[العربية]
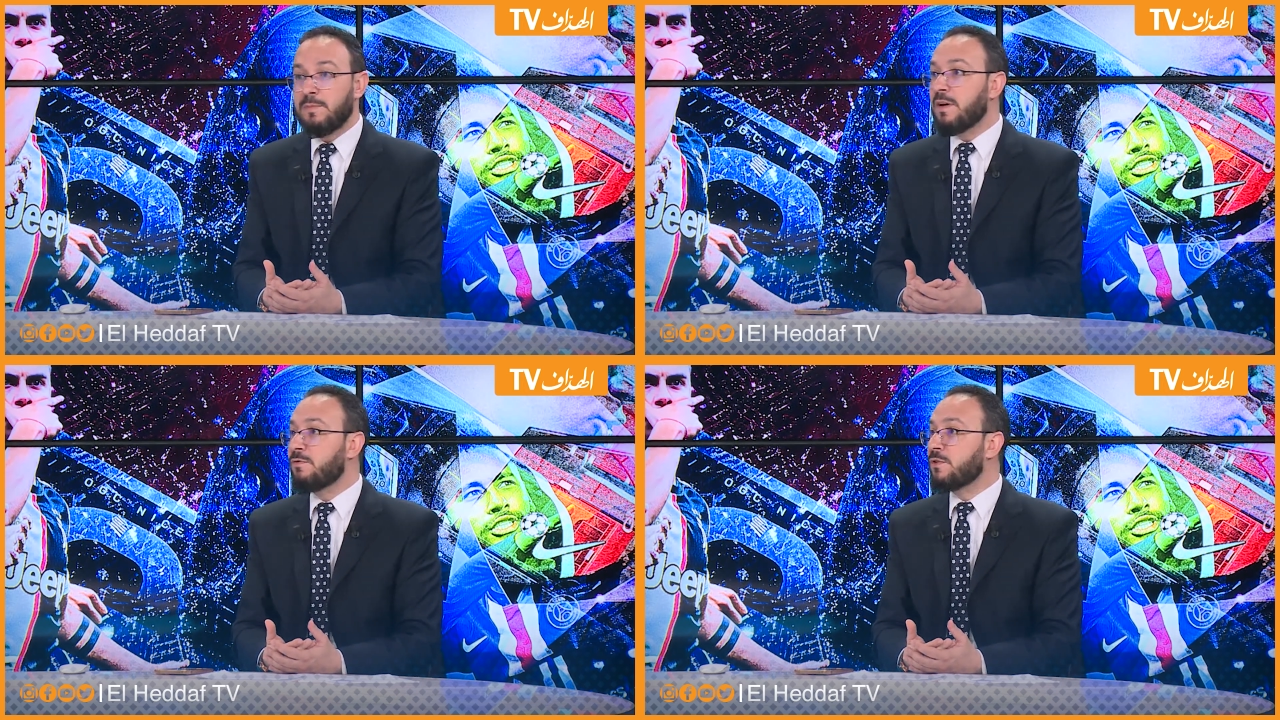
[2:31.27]

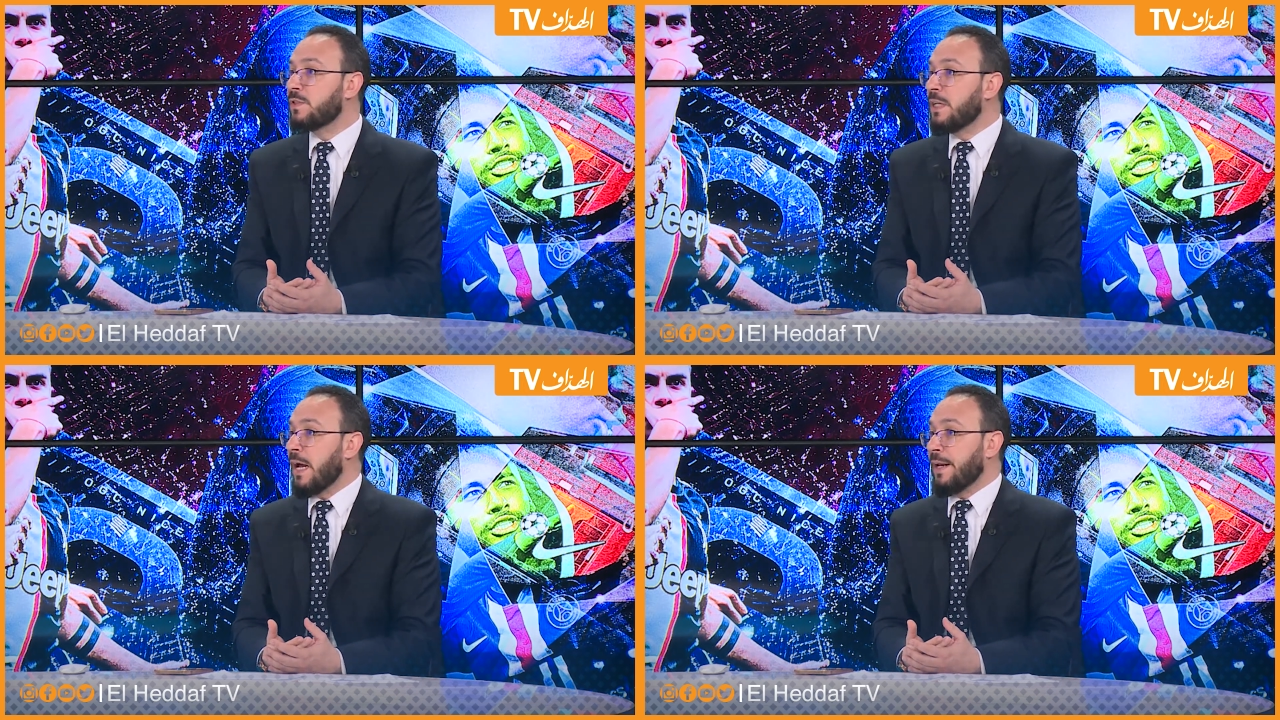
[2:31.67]
لم
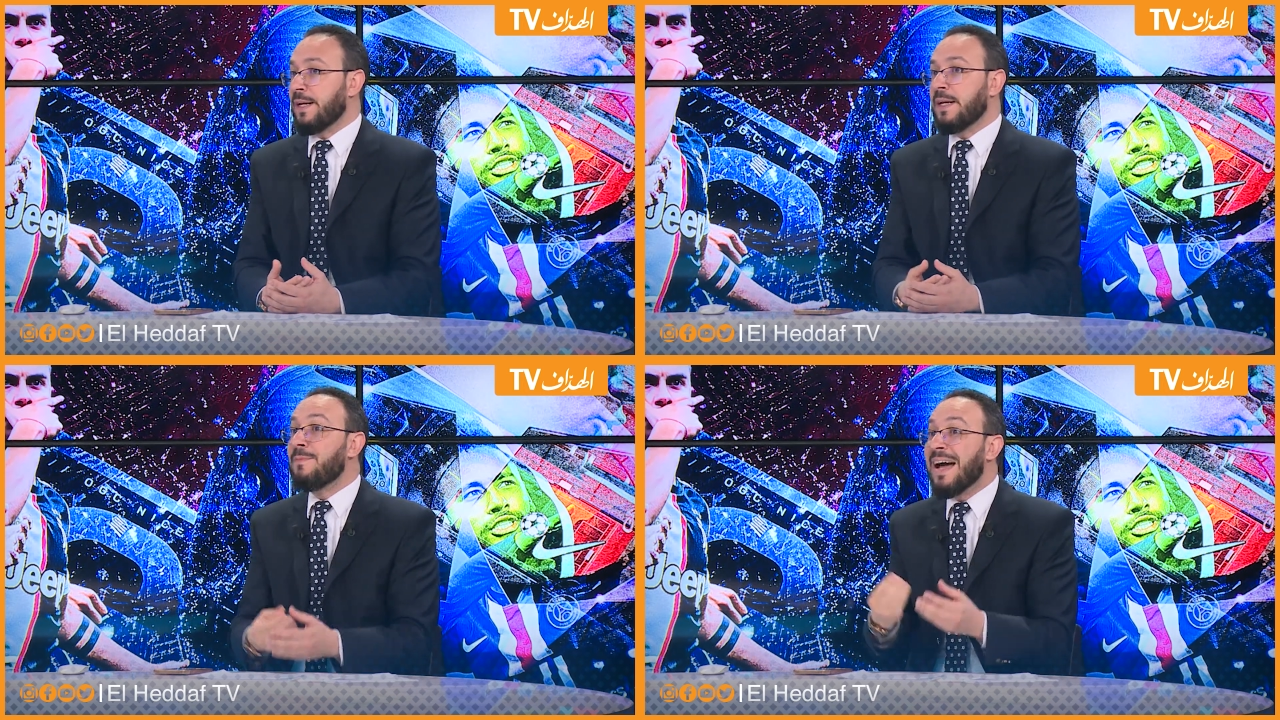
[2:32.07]
يفز لا
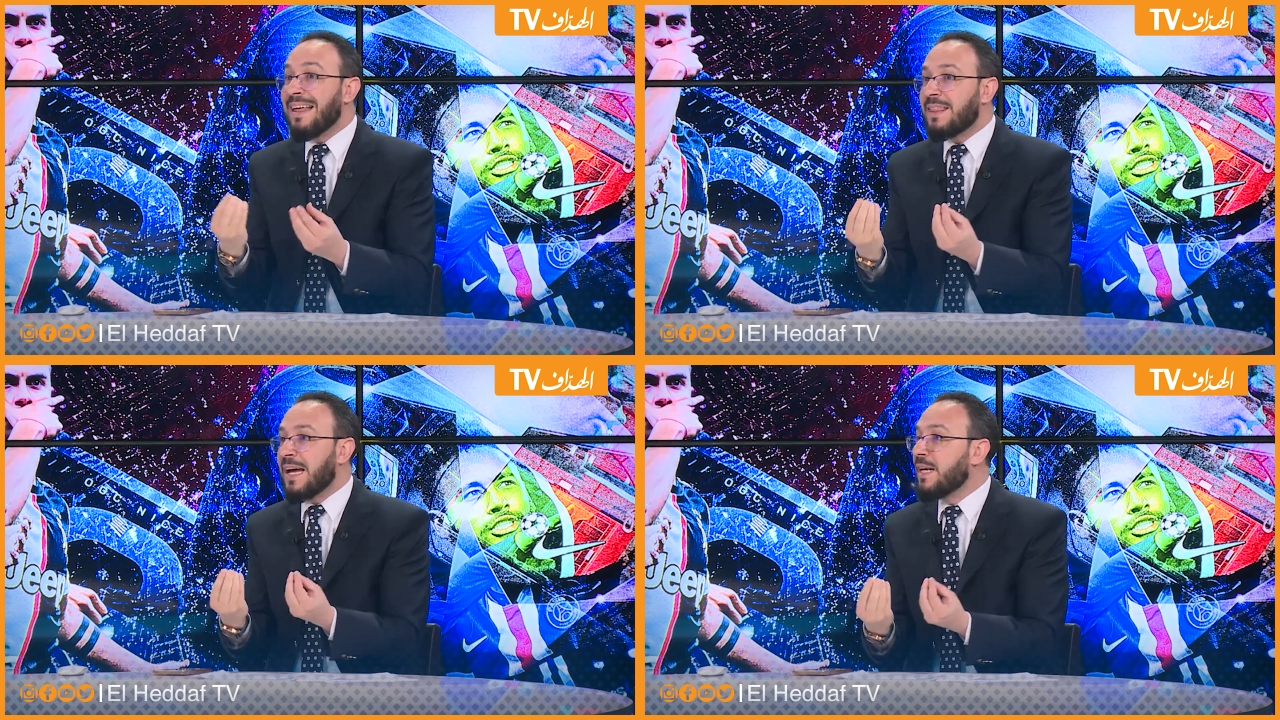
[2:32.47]
احنا
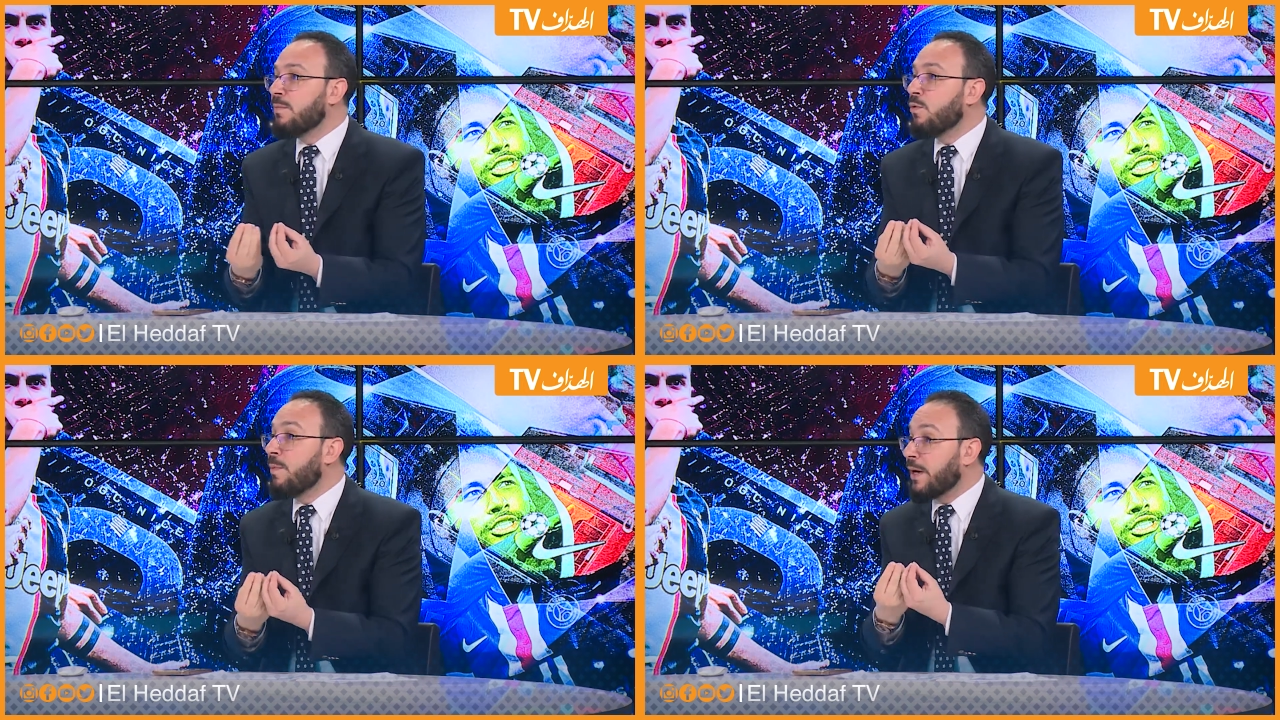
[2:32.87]
نبحث
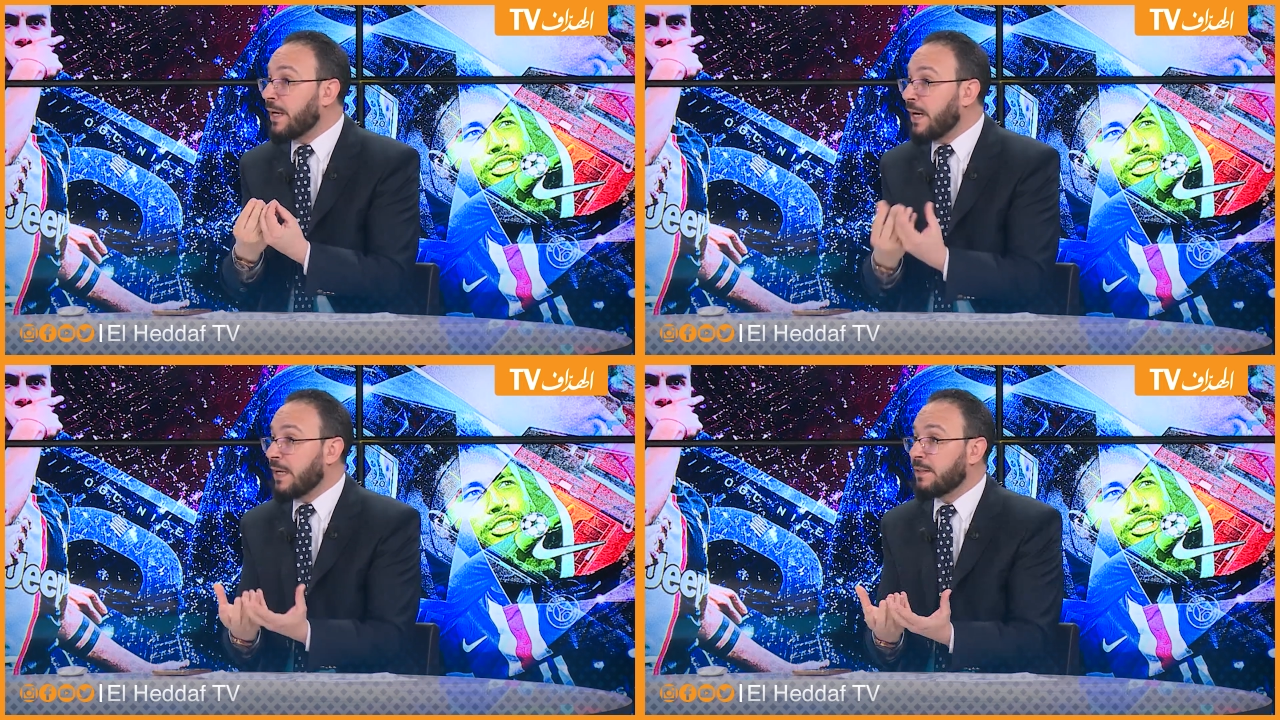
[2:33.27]
عن
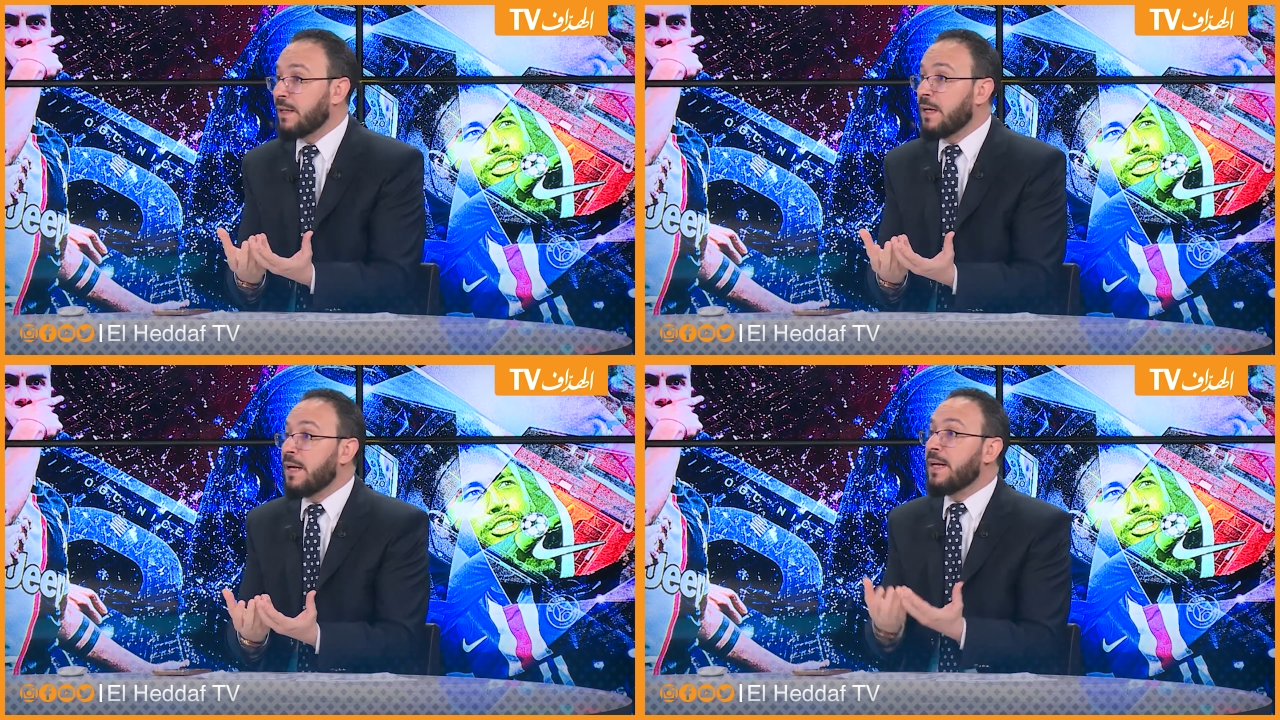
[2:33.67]
مبررات
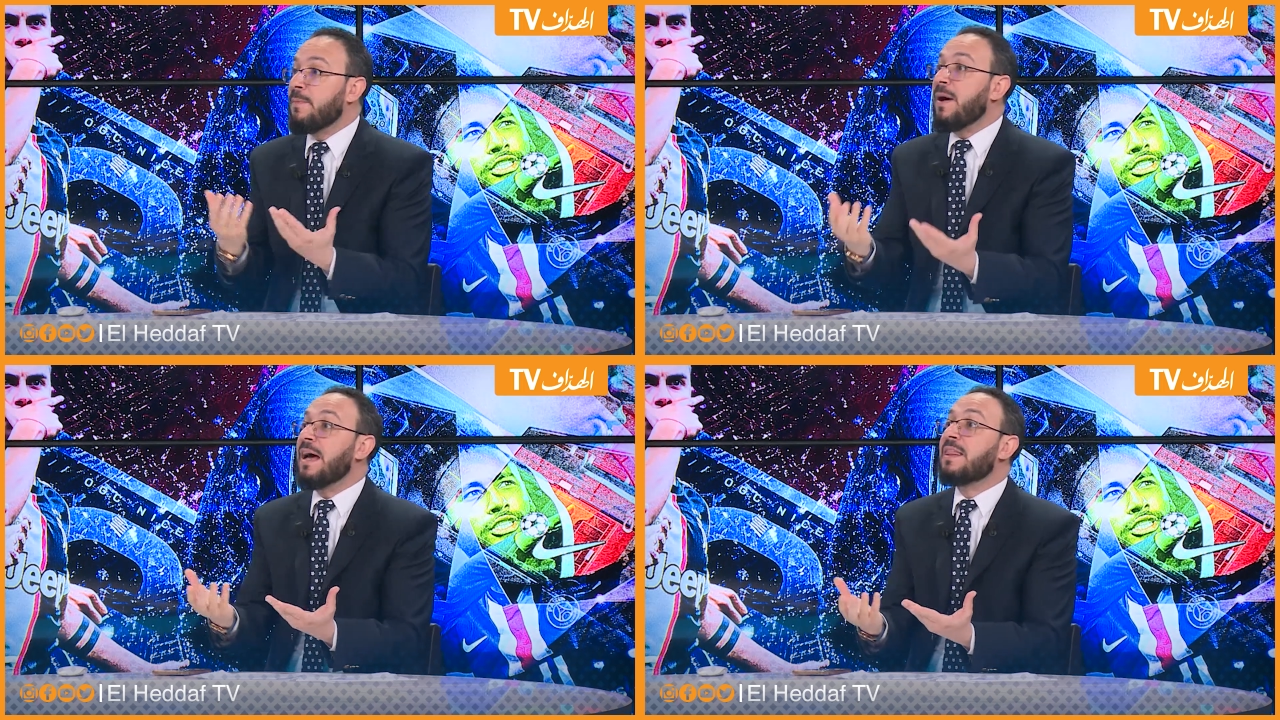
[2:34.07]
يعطيني
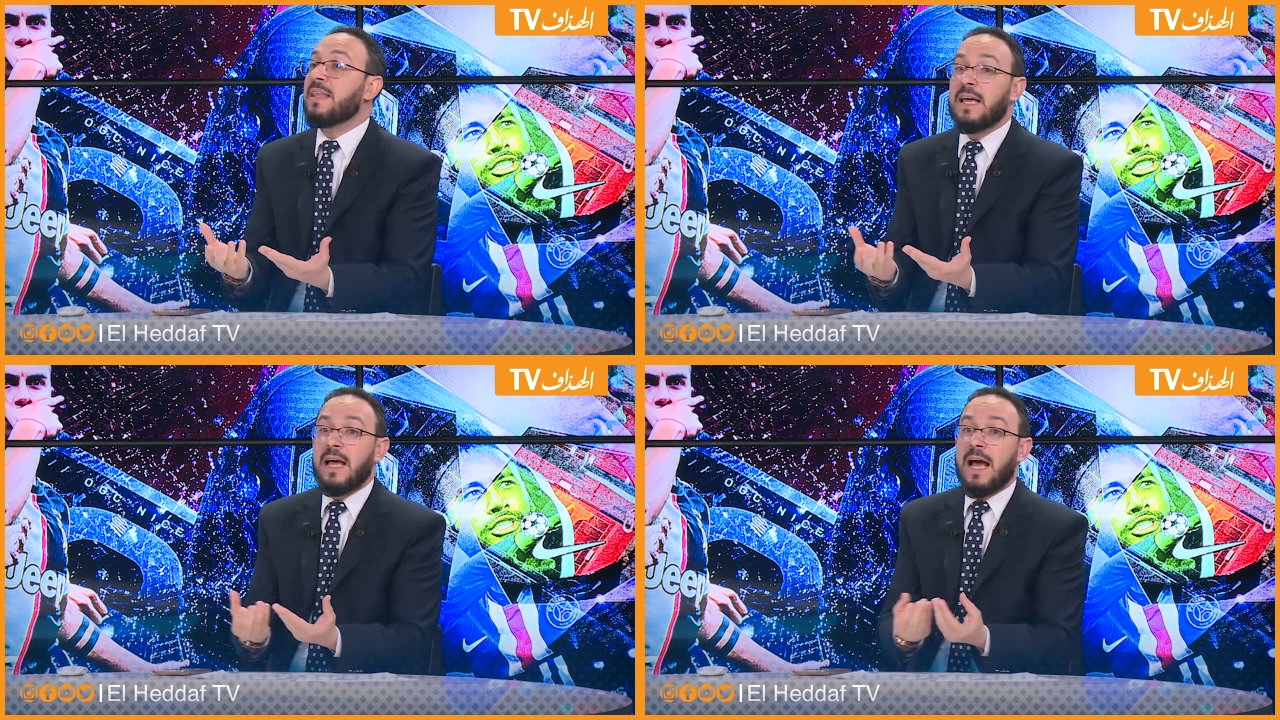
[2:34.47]
مبرر
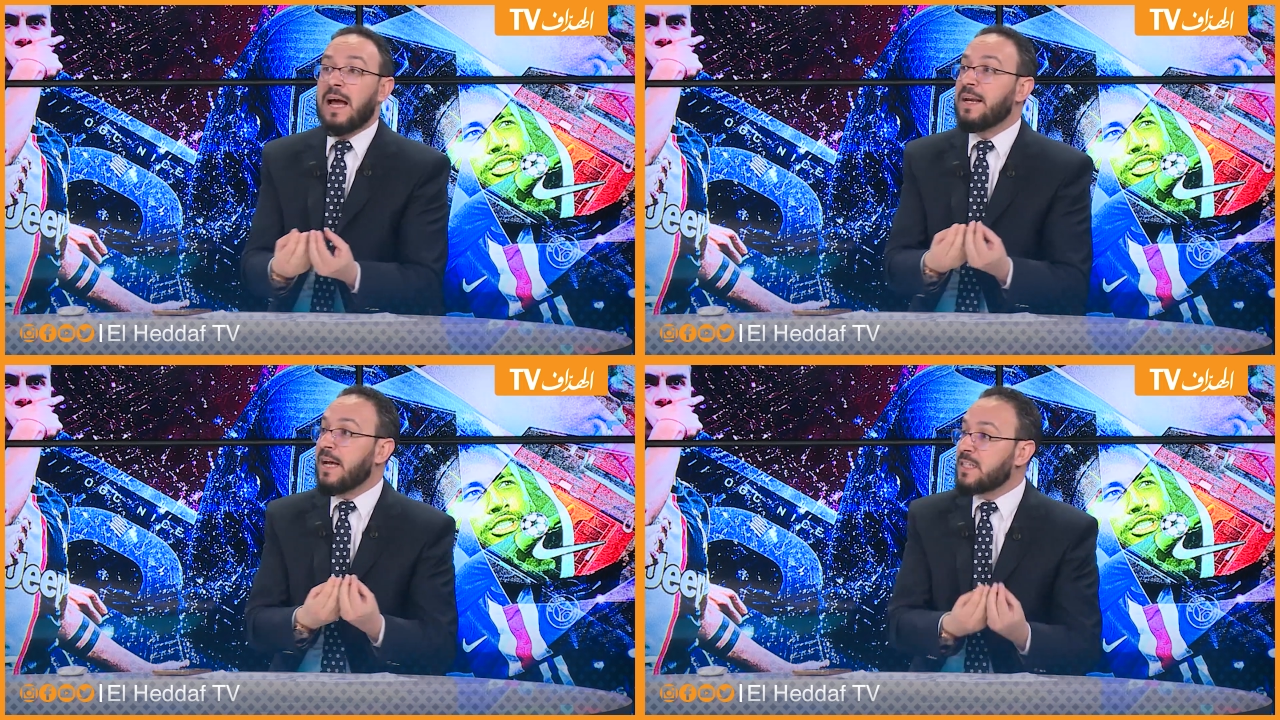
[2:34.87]
منطقي ولا